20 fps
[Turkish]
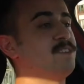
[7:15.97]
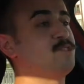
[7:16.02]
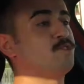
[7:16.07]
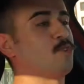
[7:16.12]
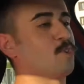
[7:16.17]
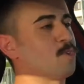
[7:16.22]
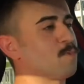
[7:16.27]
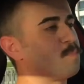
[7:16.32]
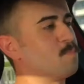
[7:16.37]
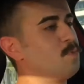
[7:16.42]

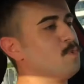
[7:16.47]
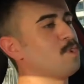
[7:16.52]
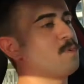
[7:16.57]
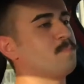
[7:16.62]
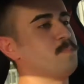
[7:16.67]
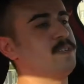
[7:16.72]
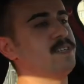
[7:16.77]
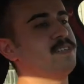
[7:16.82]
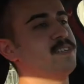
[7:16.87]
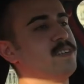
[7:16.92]
çok büyük
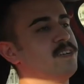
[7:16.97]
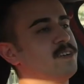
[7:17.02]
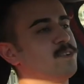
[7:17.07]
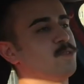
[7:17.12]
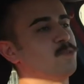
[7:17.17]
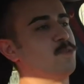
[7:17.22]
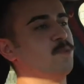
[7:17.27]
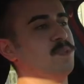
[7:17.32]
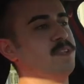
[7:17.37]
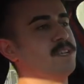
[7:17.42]
bir
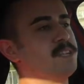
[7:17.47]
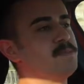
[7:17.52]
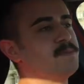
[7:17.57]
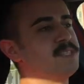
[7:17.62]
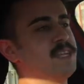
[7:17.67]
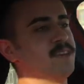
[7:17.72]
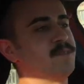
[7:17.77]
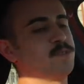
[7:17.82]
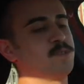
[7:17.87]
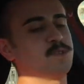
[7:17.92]
kullanım
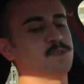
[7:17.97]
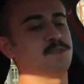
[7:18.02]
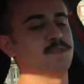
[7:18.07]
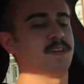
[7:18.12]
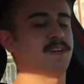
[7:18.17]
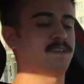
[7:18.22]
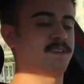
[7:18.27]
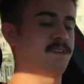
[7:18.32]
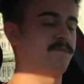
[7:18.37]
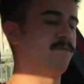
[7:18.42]
zevki
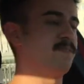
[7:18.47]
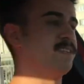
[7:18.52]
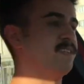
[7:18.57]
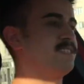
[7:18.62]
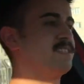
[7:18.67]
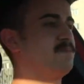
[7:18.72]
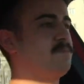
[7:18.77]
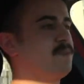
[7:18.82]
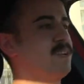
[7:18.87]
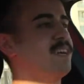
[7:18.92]
sunar.
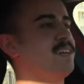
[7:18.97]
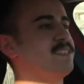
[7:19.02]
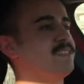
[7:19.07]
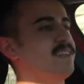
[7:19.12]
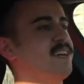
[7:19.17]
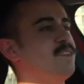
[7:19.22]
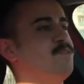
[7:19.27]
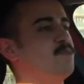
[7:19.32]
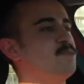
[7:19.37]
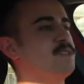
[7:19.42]
Vitesin biraz
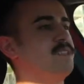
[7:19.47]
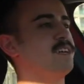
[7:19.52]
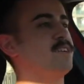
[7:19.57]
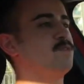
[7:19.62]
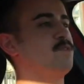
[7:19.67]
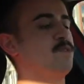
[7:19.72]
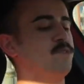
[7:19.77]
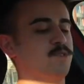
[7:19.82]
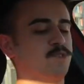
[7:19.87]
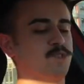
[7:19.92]
daha
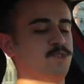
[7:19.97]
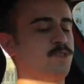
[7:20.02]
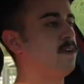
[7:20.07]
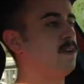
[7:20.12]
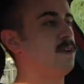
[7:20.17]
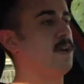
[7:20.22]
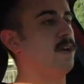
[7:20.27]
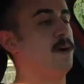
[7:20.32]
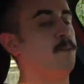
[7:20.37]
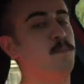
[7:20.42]
yüksekte oluşu.
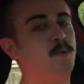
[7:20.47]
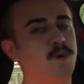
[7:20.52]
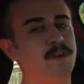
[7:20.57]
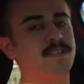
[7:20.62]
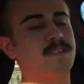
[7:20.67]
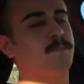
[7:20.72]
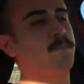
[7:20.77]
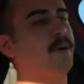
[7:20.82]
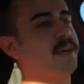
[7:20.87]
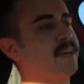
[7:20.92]
Ha bu
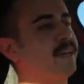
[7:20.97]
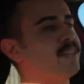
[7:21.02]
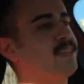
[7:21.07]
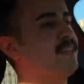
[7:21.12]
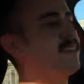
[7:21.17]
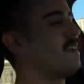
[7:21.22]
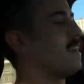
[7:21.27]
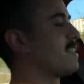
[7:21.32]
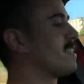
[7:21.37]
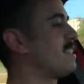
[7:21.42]
arada
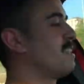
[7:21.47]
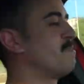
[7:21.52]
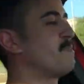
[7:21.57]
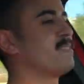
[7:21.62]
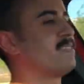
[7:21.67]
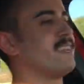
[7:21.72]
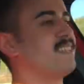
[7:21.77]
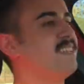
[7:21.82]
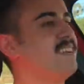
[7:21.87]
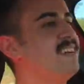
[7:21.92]
paketleri
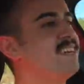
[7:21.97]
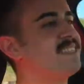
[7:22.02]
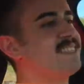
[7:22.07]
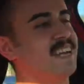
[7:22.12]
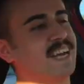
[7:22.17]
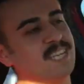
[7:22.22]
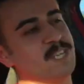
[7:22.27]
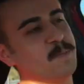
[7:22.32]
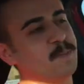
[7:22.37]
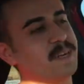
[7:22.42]
atlamadan
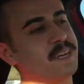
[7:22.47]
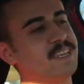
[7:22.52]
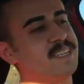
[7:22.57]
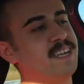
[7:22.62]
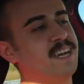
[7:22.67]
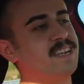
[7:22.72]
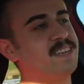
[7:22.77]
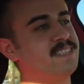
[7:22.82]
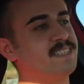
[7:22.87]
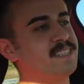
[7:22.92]
taç paketi
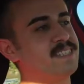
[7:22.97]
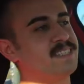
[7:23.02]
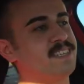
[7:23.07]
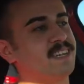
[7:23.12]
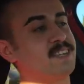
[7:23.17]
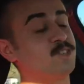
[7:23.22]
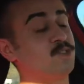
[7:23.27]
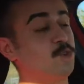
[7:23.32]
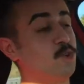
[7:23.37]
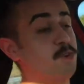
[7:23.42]

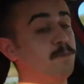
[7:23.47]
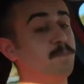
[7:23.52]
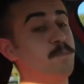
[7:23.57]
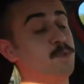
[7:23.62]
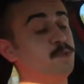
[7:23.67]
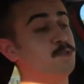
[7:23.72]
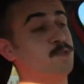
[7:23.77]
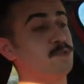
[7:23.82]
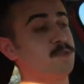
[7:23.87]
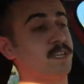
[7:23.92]
anlatırsak Joy'un bir
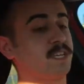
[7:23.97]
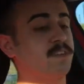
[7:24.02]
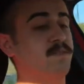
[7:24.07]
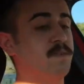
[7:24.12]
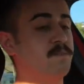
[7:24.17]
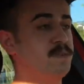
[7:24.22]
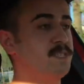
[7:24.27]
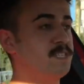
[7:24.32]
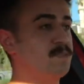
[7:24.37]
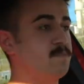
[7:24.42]
üstündeki
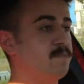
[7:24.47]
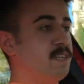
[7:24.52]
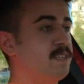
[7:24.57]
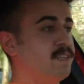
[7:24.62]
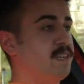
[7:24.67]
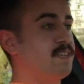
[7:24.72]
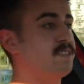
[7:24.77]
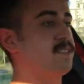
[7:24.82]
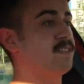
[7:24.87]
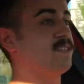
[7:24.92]
ve bizim de
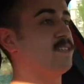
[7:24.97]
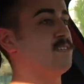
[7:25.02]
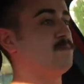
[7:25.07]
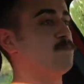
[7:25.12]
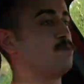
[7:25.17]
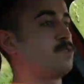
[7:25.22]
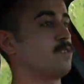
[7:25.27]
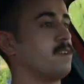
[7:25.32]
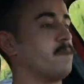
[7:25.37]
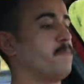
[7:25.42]
test
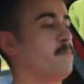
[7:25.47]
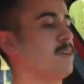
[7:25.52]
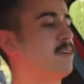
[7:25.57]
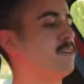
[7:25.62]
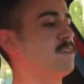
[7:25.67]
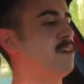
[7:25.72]
aracımız olan paketi